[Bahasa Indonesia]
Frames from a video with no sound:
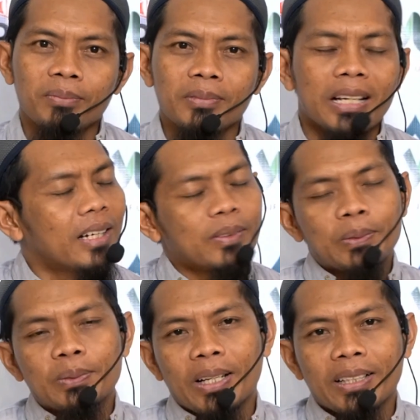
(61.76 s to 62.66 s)
Tidak ada
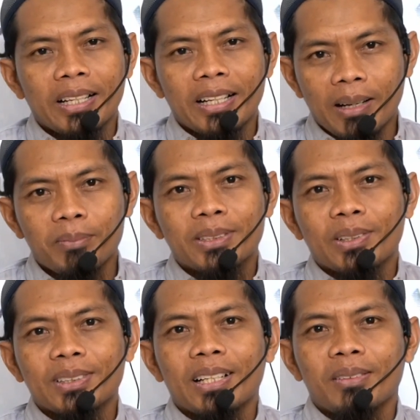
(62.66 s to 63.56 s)
tuntunan dari Nabi
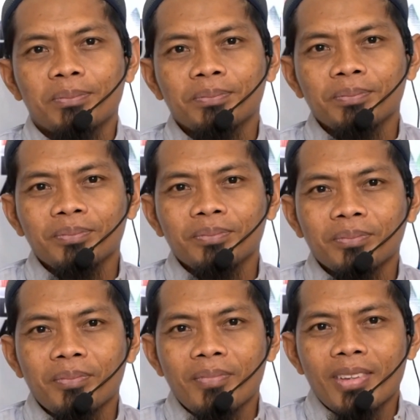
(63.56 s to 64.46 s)
SAW.
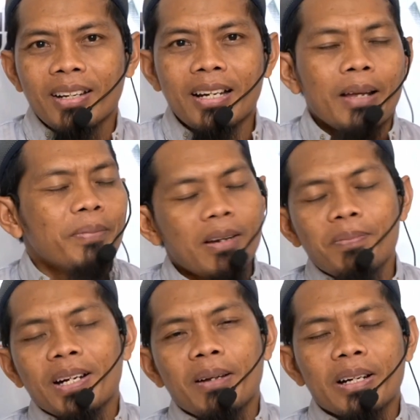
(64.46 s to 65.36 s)
Nabi tidak
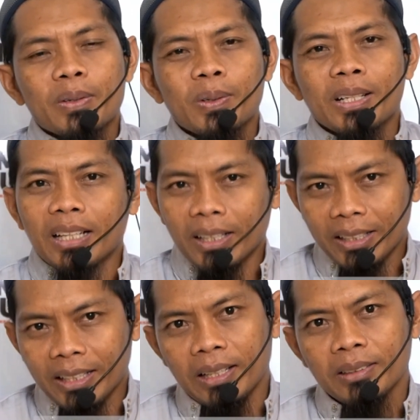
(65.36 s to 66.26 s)
pernah melakukan
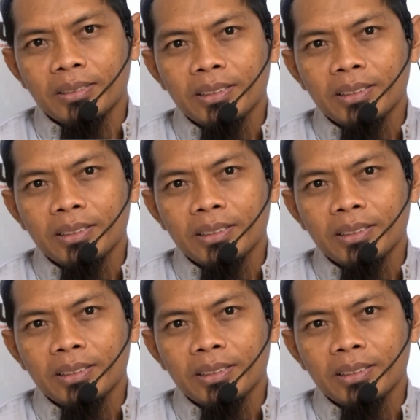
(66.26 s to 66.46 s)
tahlilan.